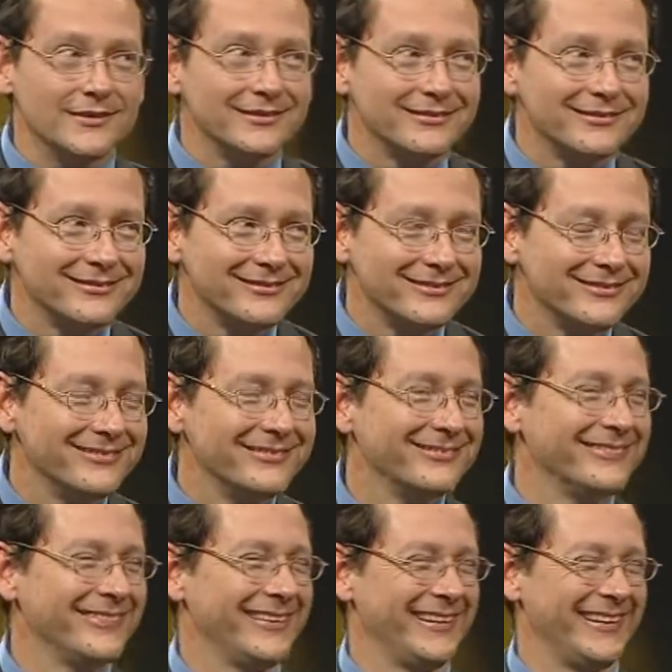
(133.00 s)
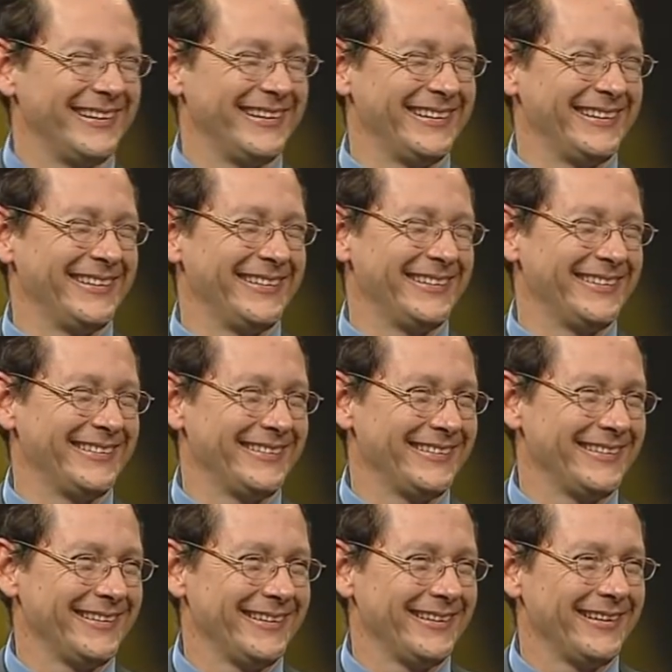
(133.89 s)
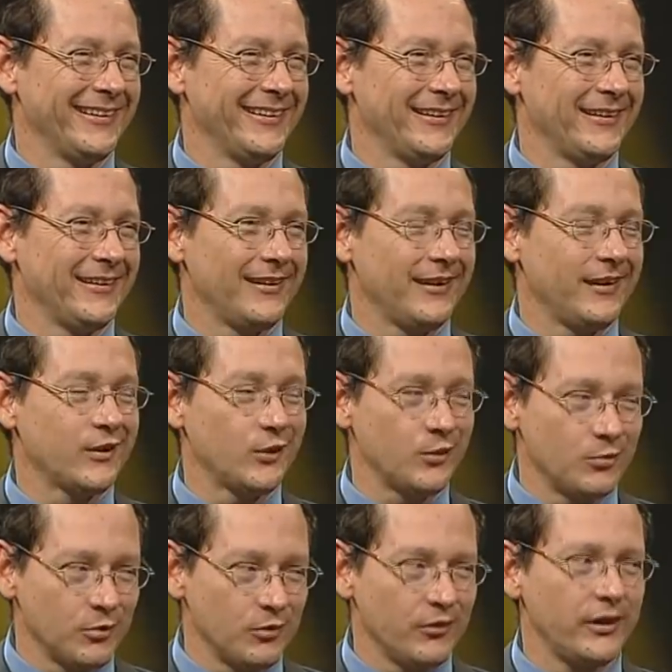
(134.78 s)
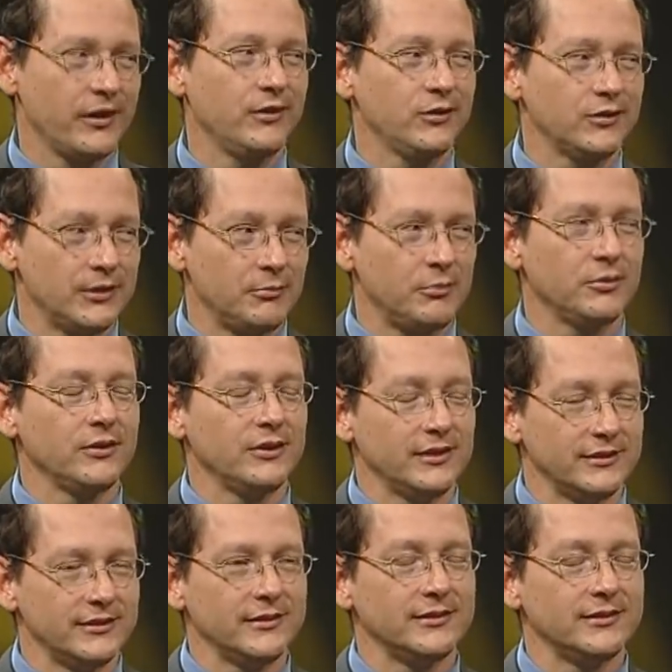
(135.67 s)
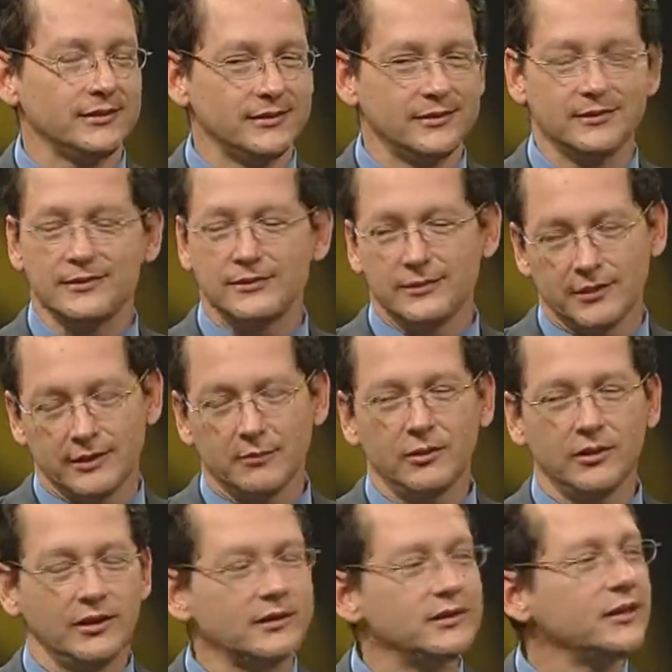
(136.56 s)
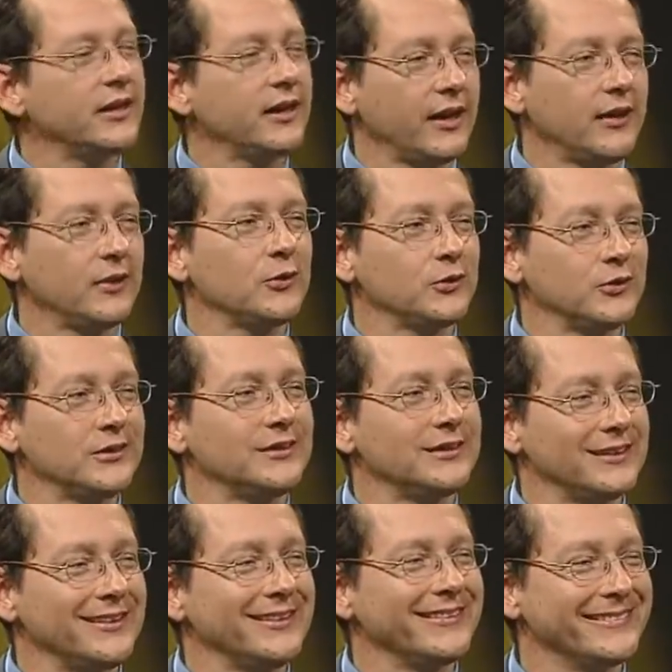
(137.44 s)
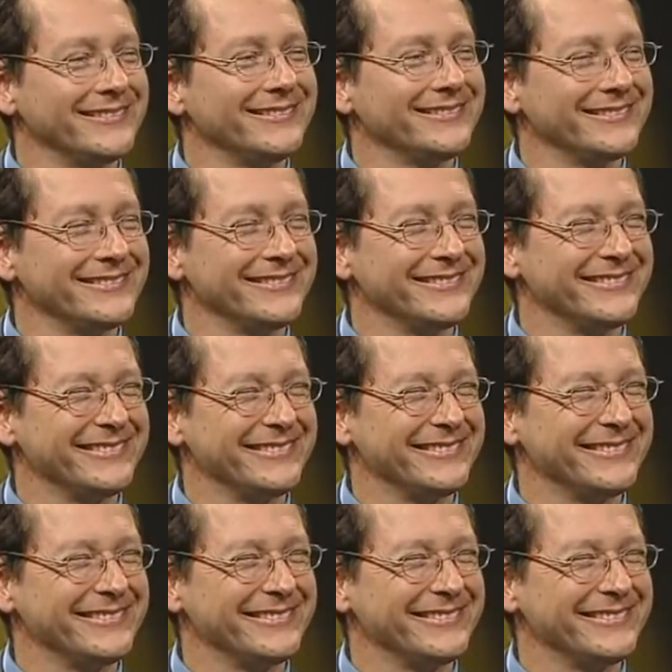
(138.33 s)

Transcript: alguien y la pregunta es, ¿cómo distingo si este, esta mujer de la que estoy enamorado es real o es solo un robot?